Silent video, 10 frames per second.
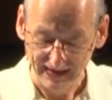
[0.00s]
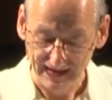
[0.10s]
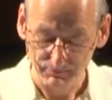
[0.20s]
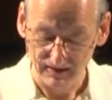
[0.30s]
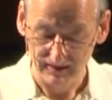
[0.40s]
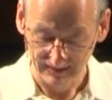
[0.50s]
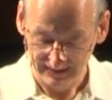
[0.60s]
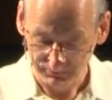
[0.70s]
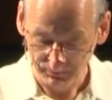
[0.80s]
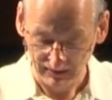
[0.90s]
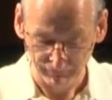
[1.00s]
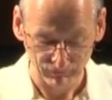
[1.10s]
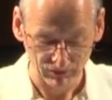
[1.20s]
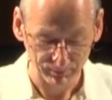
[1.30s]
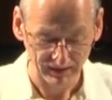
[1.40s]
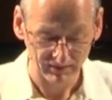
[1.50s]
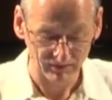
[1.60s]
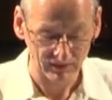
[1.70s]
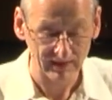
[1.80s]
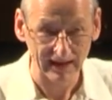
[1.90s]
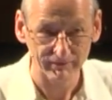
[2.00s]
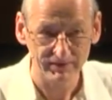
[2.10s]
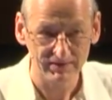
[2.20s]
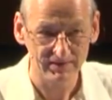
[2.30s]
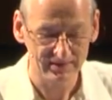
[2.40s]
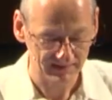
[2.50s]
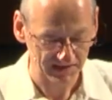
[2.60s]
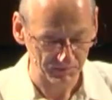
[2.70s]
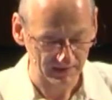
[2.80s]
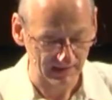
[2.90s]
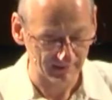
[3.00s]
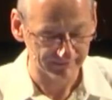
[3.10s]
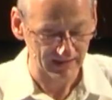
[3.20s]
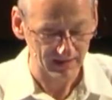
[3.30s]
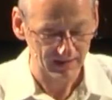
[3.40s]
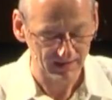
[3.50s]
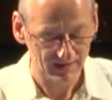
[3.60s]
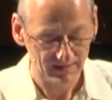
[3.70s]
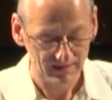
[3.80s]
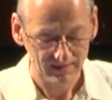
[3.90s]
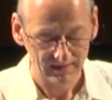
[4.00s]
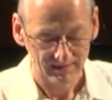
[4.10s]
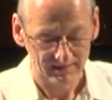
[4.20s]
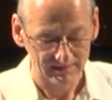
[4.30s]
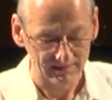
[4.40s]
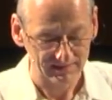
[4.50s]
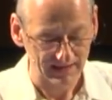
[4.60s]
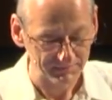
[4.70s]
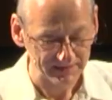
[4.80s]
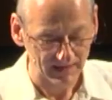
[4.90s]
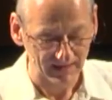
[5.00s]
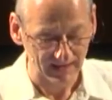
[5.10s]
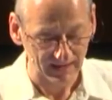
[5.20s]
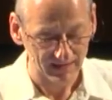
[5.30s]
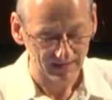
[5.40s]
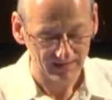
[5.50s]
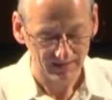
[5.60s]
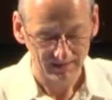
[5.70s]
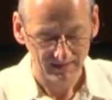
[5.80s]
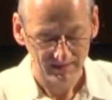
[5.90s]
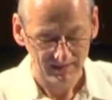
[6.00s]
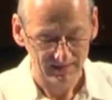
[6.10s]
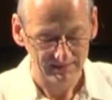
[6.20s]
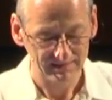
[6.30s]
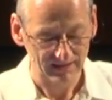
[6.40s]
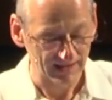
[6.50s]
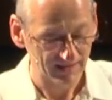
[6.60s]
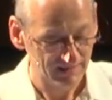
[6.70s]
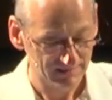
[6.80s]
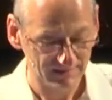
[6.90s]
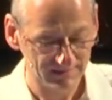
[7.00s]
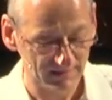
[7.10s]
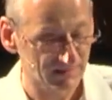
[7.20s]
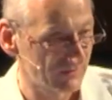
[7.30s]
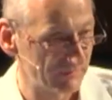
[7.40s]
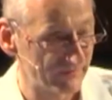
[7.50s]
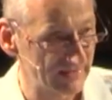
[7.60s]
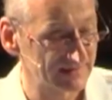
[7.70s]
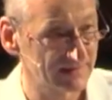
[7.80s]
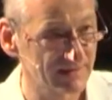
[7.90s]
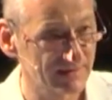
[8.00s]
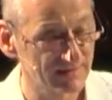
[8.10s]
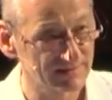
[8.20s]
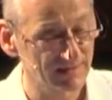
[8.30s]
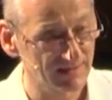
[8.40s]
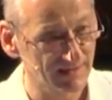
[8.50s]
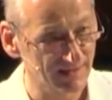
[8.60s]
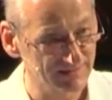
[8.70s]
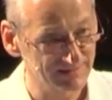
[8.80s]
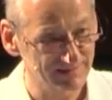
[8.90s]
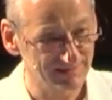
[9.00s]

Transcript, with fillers: einmal Leben hervorbringt und Nervensysteme, die erwachen und sich selbst erkennen als Teil dieser umfassenderen Intelligenz?